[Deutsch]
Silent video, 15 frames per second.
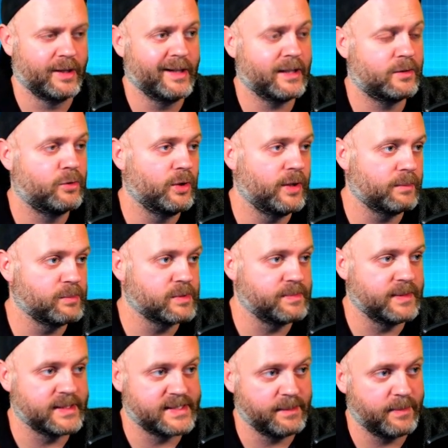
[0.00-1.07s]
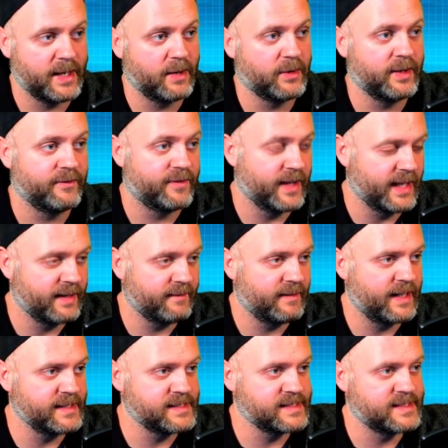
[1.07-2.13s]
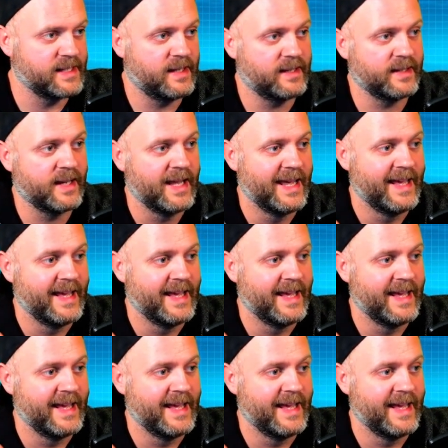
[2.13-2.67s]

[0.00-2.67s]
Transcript: Natürlich muss man jetzt aber auch hier fairerweise sagen,